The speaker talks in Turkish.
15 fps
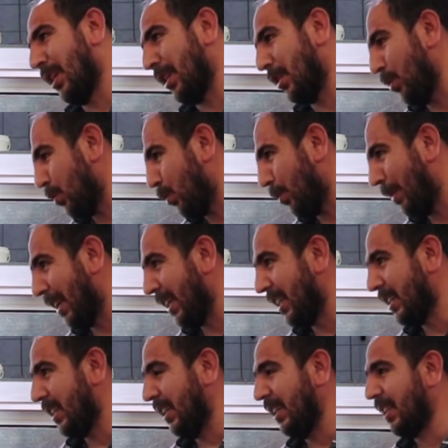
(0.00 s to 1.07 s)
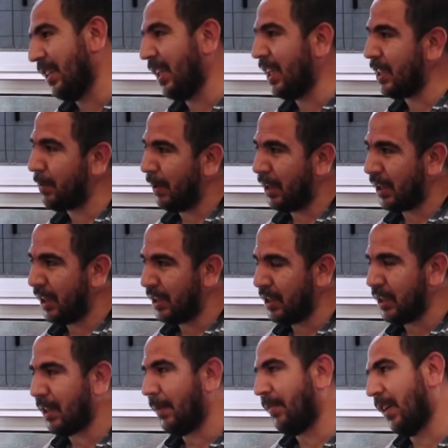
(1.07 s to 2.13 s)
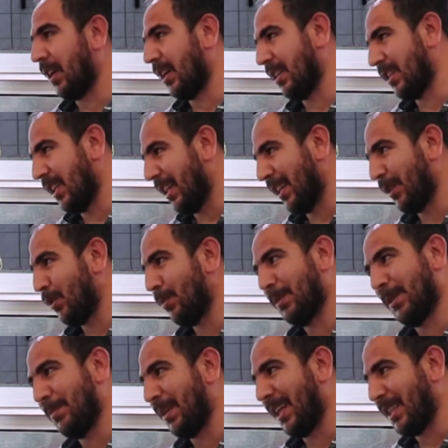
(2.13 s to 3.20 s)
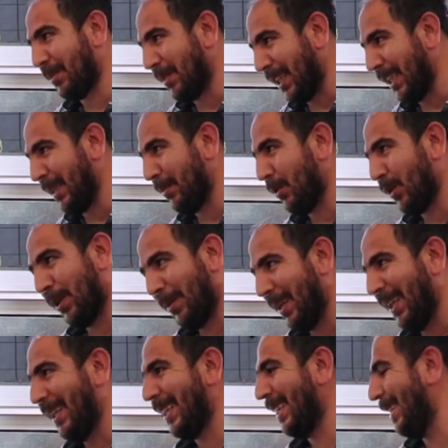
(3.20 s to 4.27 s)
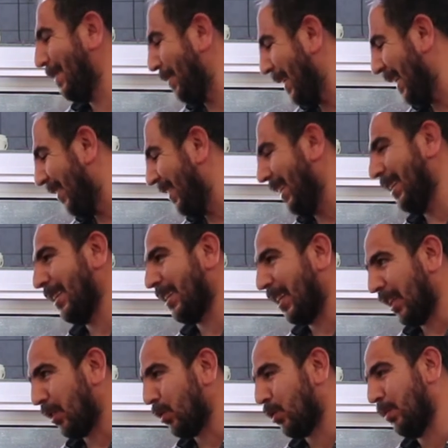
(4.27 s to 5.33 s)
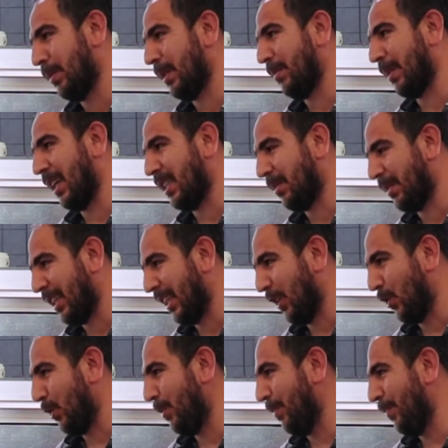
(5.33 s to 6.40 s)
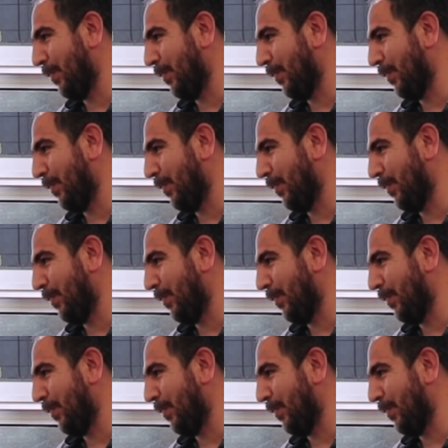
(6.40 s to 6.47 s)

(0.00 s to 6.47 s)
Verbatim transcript: tatlı su balığı için, deniz balıkları için tam farklı şeyler. O bizim branşımıza girmiyor ama bir nevi tatlı su bizim branşımıza giriyor.